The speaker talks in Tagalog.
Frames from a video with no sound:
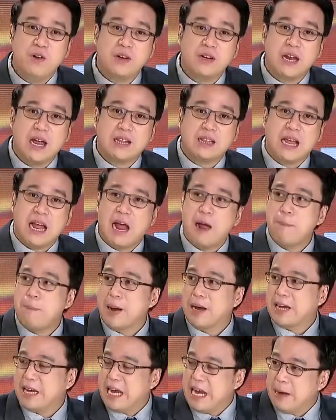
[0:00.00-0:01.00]
Don't
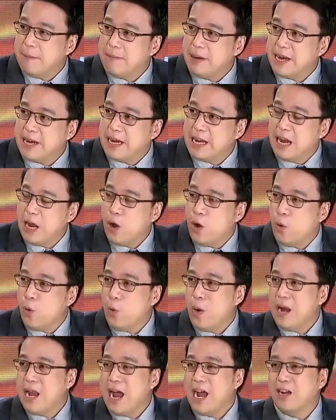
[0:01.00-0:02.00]
forget, ang
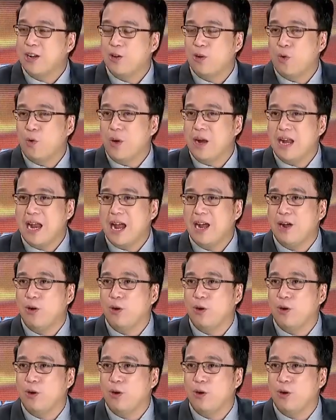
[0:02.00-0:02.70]
pag-ibig, walang